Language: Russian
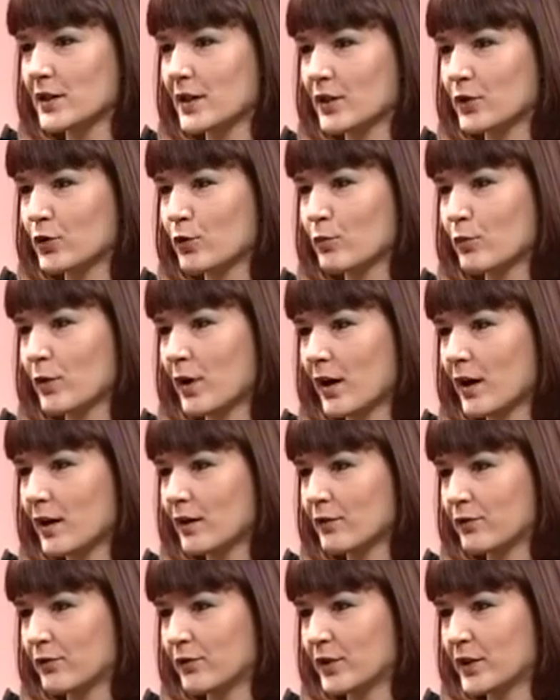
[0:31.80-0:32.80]
о том, как
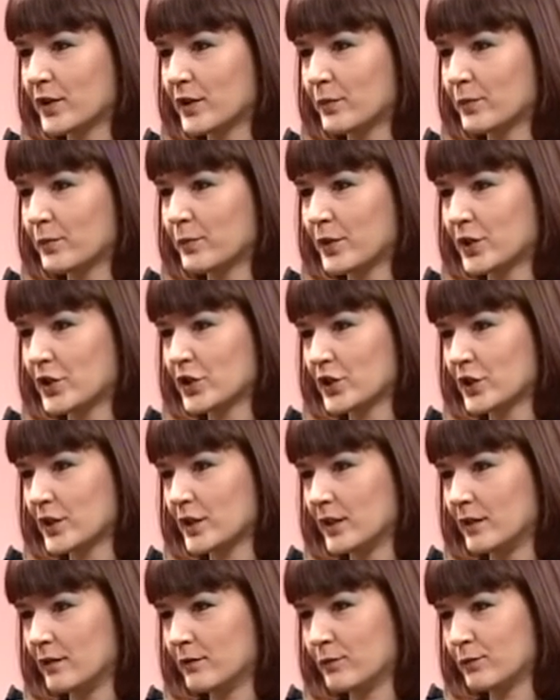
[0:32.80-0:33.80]
вы пришли
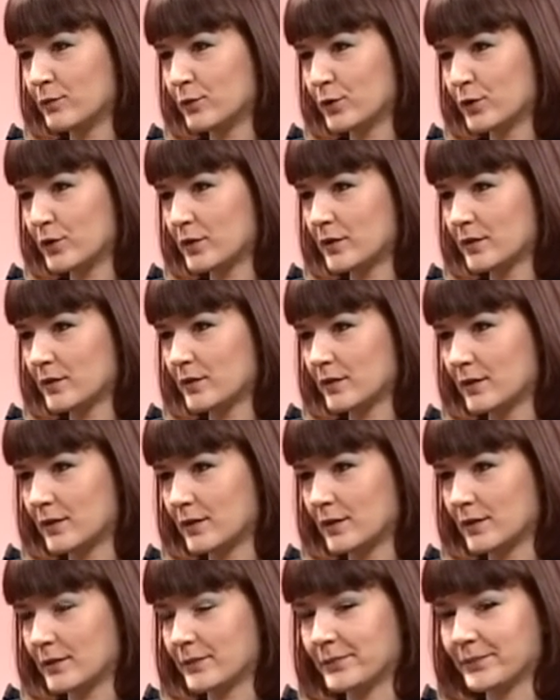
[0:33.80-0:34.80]
вот а,